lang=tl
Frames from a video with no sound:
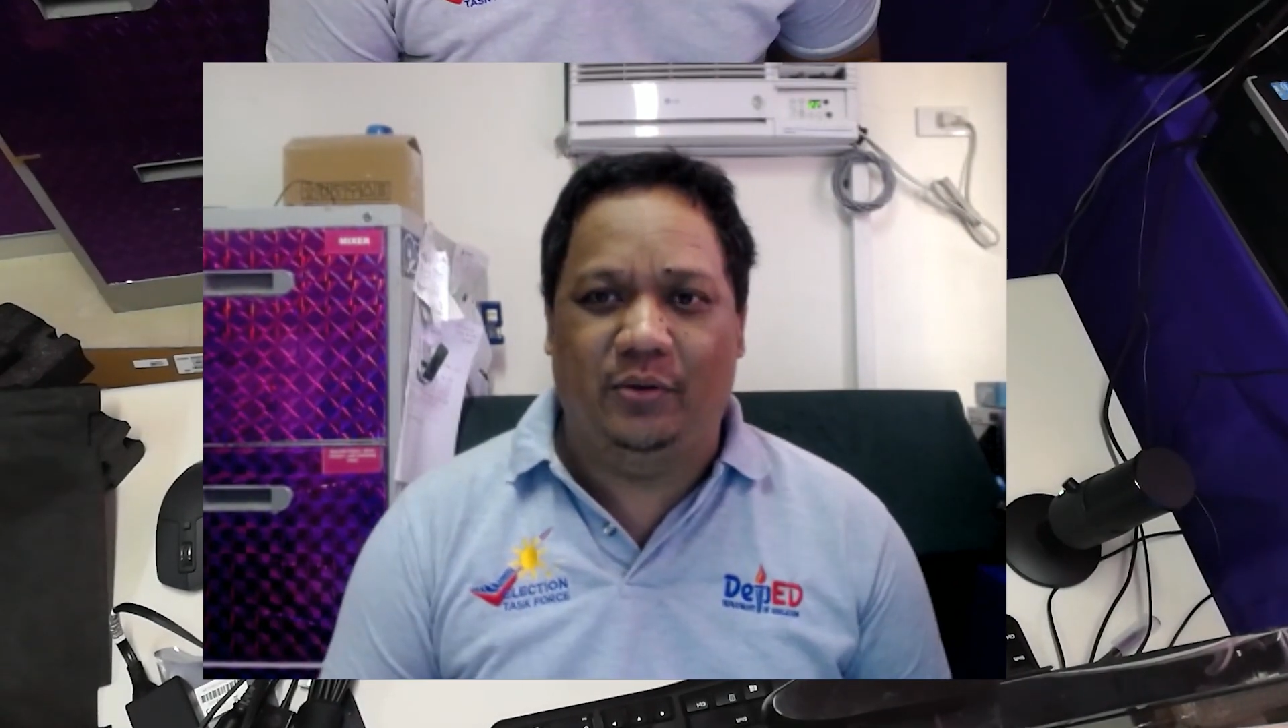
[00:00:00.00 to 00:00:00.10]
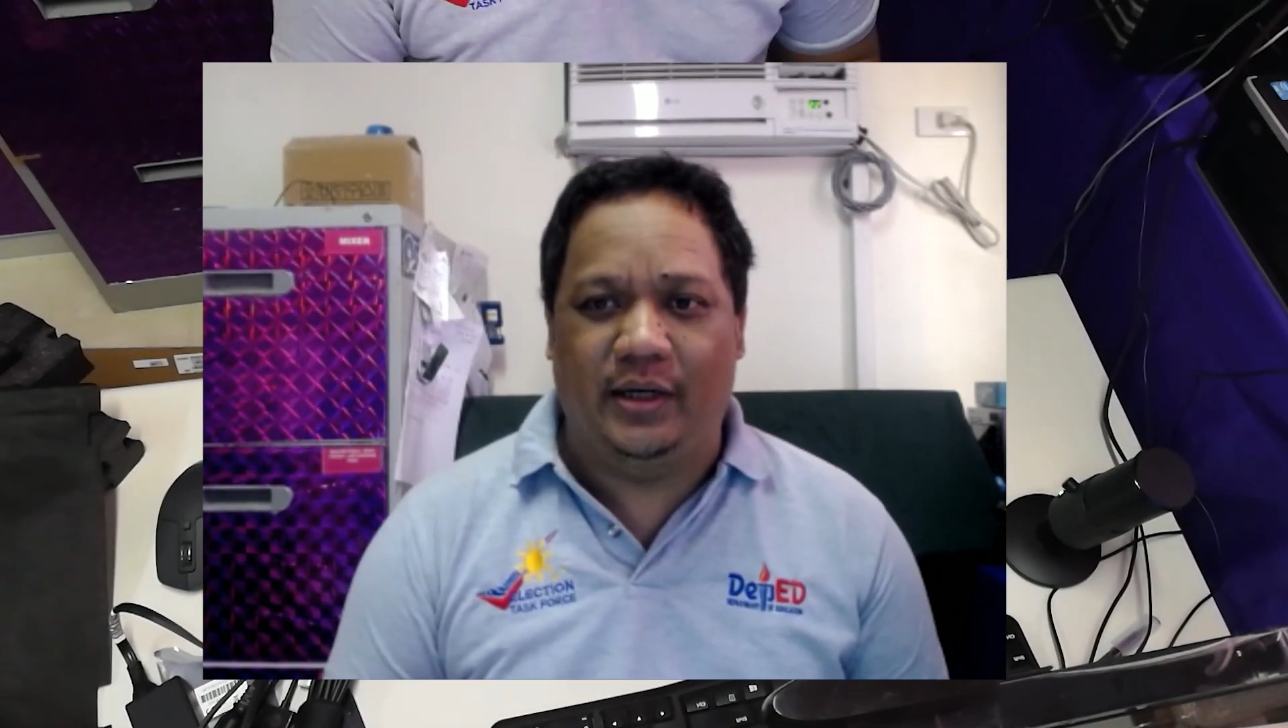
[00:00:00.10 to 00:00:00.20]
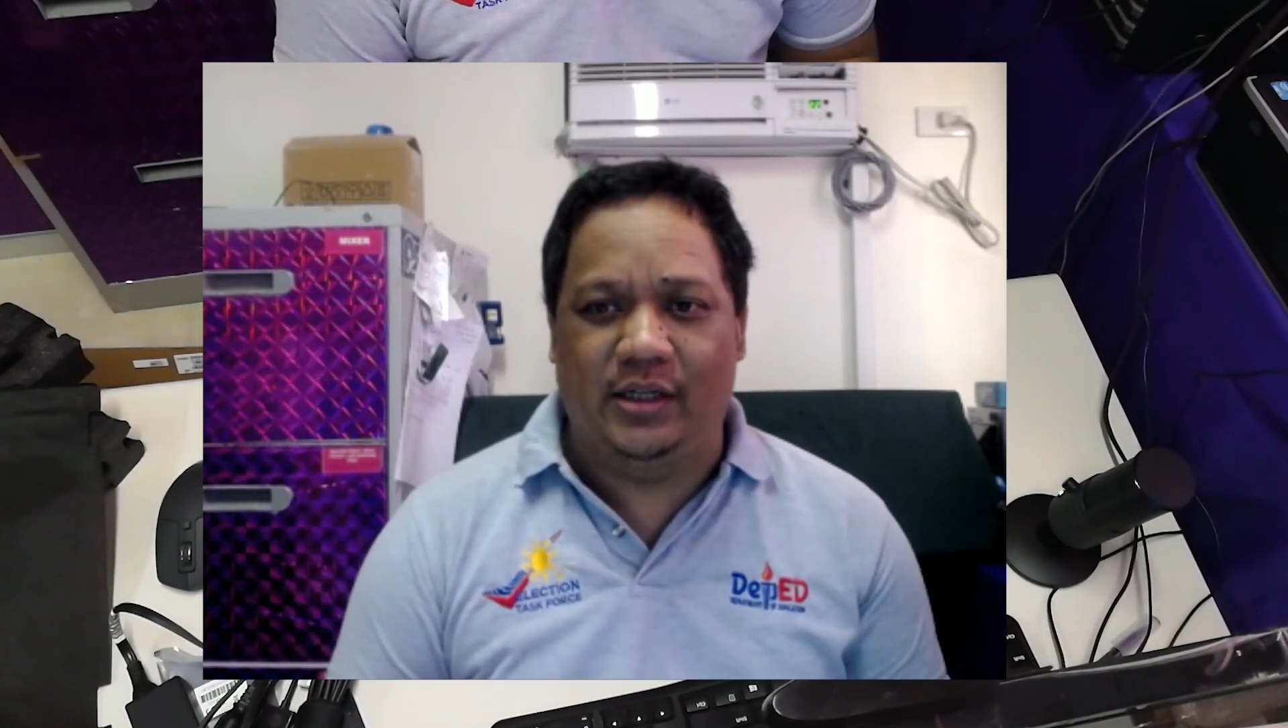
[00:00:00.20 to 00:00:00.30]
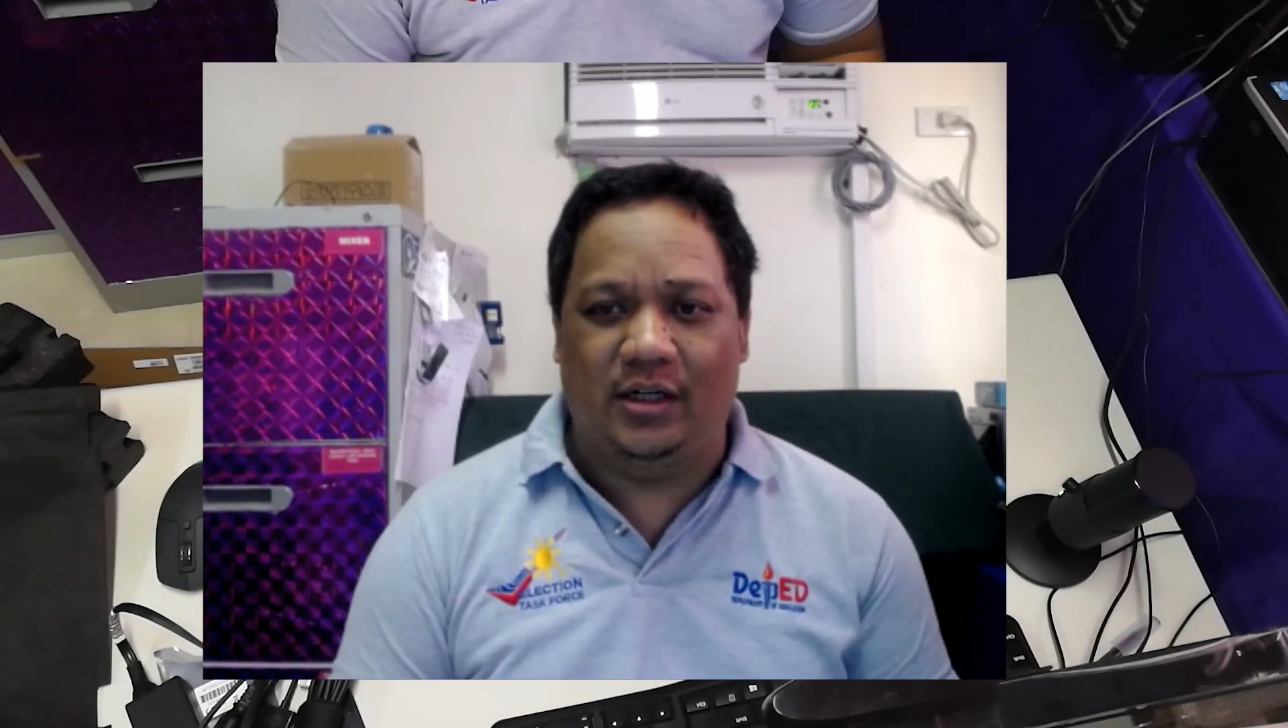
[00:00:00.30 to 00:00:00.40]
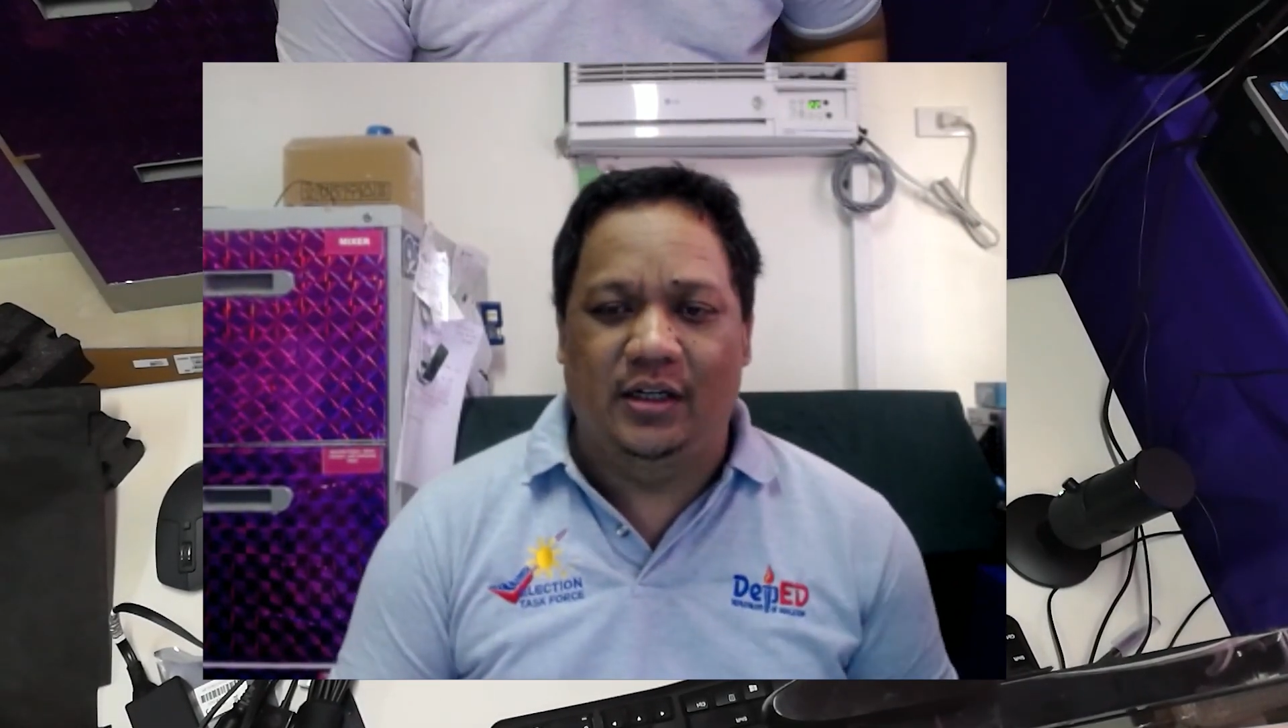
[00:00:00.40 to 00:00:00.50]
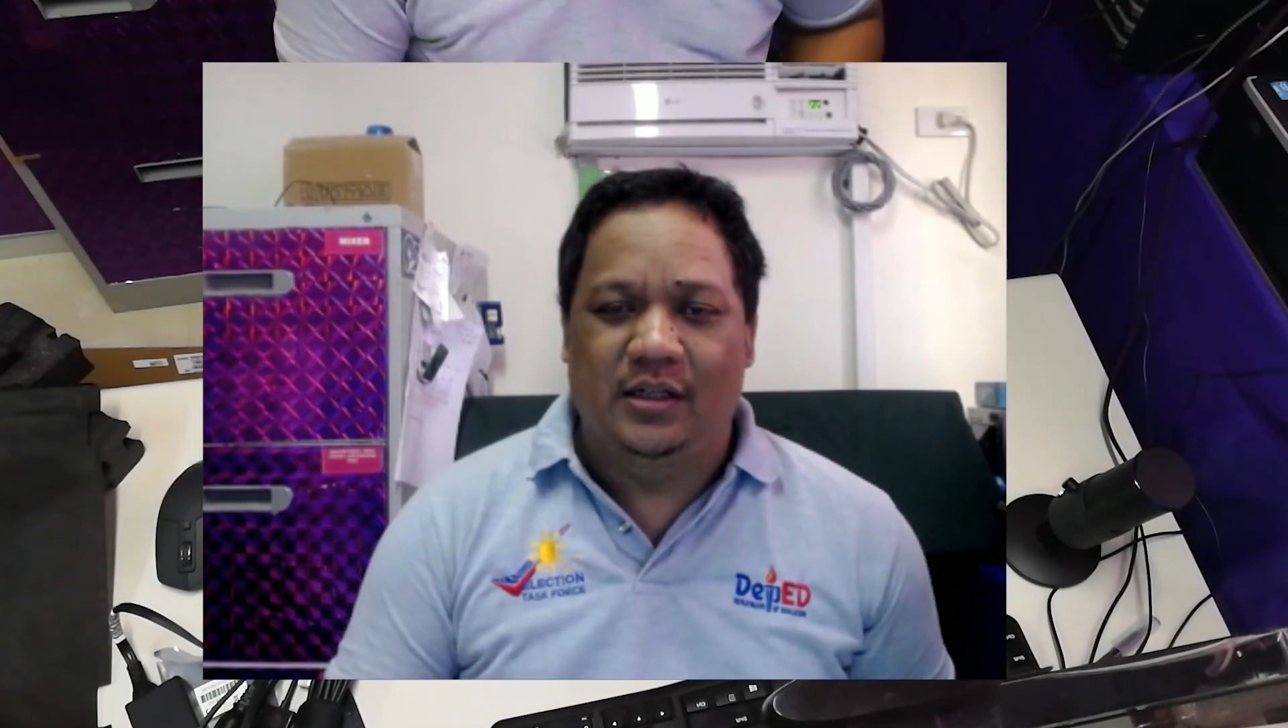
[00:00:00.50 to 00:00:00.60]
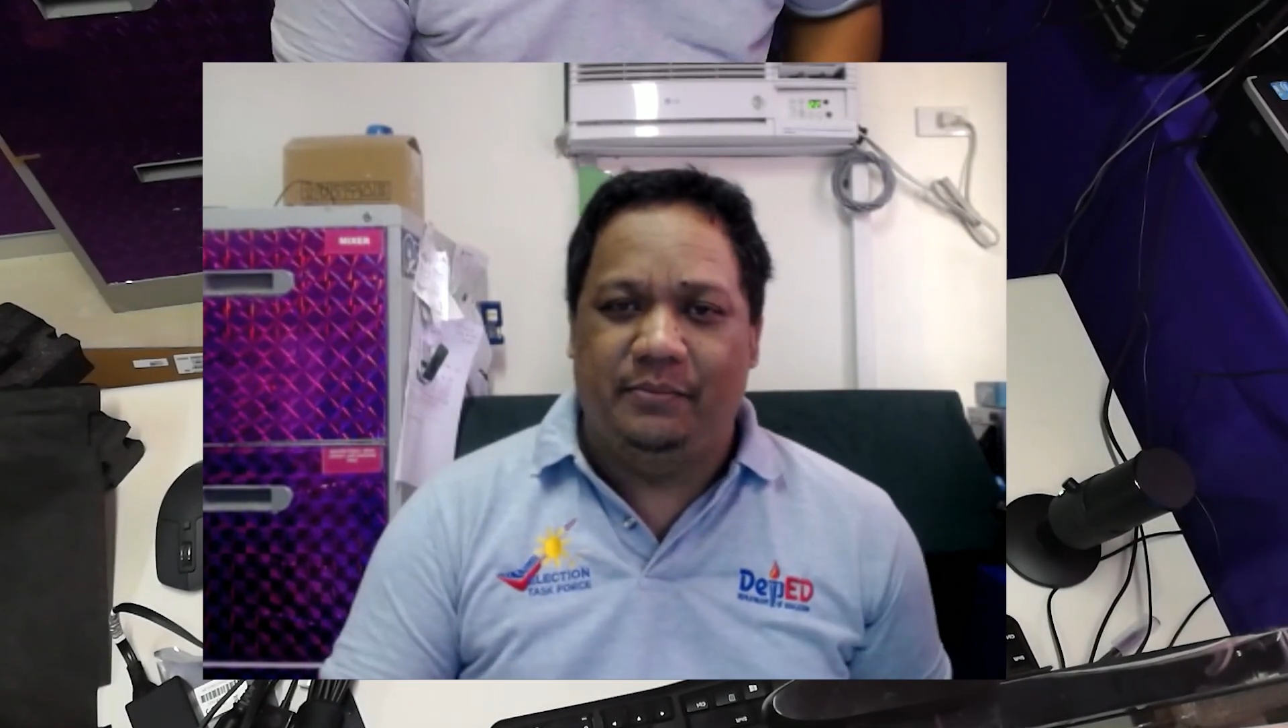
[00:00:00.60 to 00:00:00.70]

po kayo